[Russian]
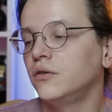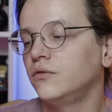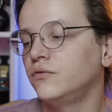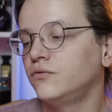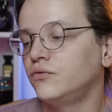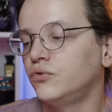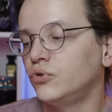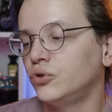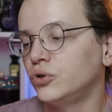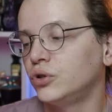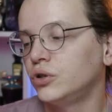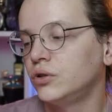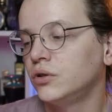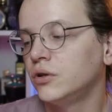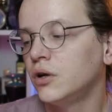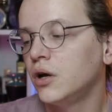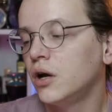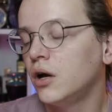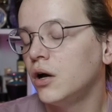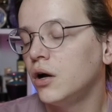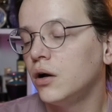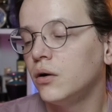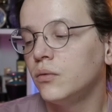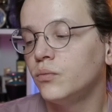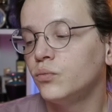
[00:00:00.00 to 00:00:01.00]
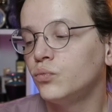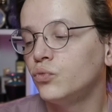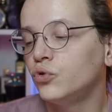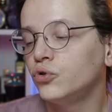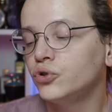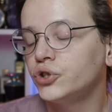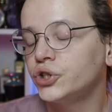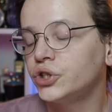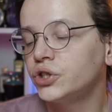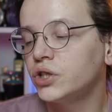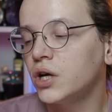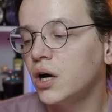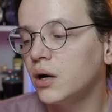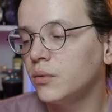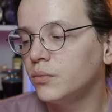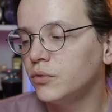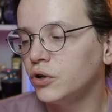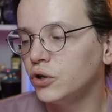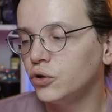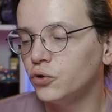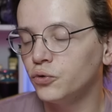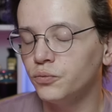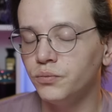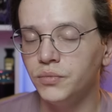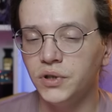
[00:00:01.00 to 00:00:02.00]
Вот. Мой
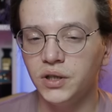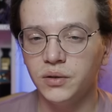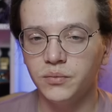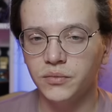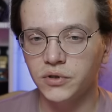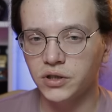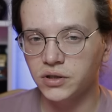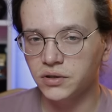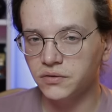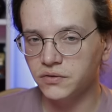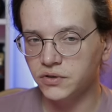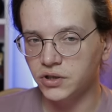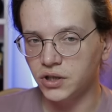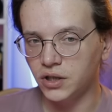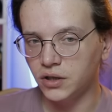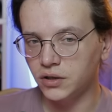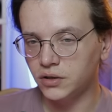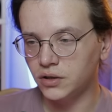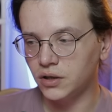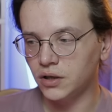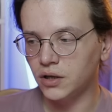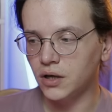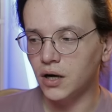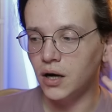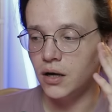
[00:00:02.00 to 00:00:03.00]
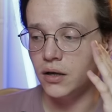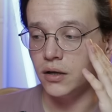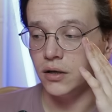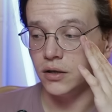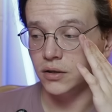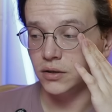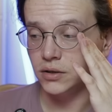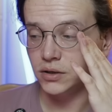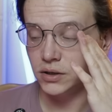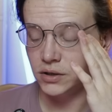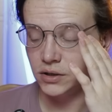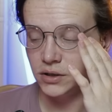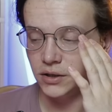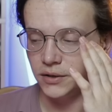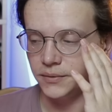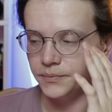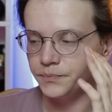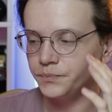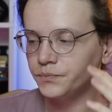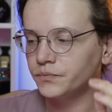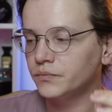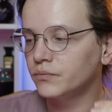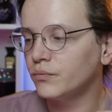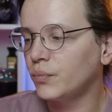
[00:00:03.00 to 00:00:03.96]
самый любимый из всей этой коллекции.